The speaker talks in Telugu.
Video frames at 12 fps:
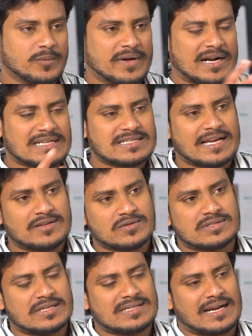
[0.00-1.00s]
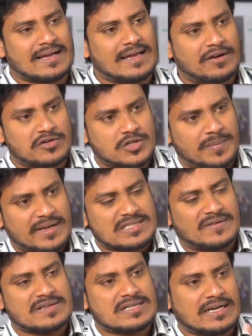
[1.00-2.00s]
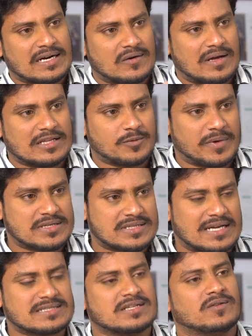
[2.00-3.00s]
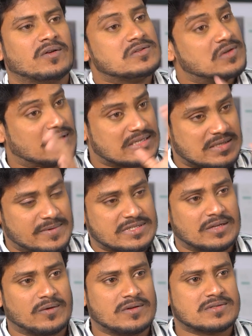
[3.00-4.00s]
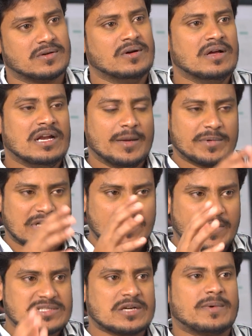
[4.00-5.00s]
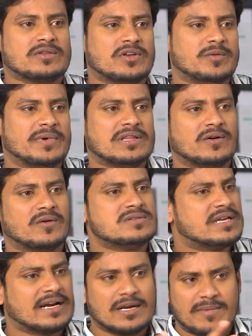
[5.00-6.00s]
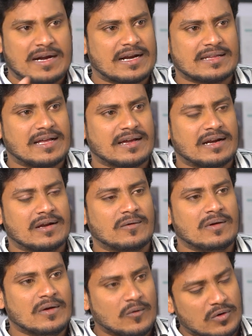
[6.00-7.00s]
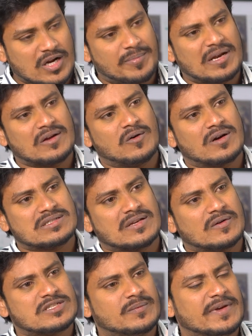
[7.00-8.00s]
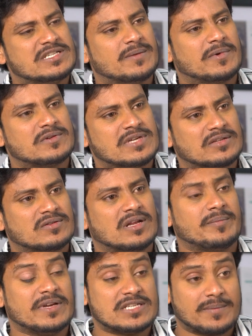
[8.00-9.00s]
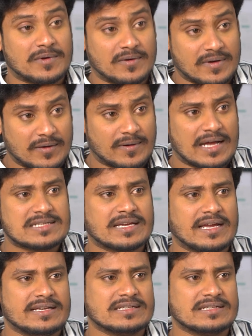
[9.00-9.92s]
కుమార్ రాజకీయం చూస్తే సడన్గా ఇన్ని రోజులు పది సంవత్సరాలు ఎక్కడ ఆంధ్రప్రదేశ్ రాష్ట్రం గురించో అక్కడ సమస్యల గురించో లేకపోతే అక్కడ ప్రజలు పడుతున్న ఇబ్బందుల గురించి ఎక్కడ మాట్లాడిన దాఖలాలు ఉన్న పరంగా ఒకసారి వచ్చి బీజేపీలో చేరుతున్నా బీజేపీలో ఏమో రాజకీయం